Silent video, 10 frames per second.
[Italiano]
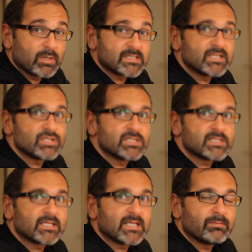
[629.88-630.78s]
al 16
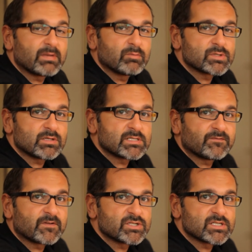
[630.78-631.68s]
settembre al Museo di
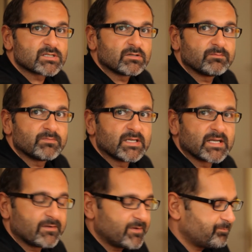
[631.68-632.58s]
San Francesco di
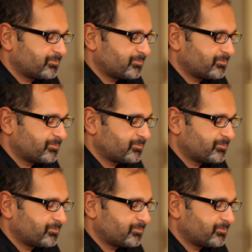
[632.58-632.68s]
Greve.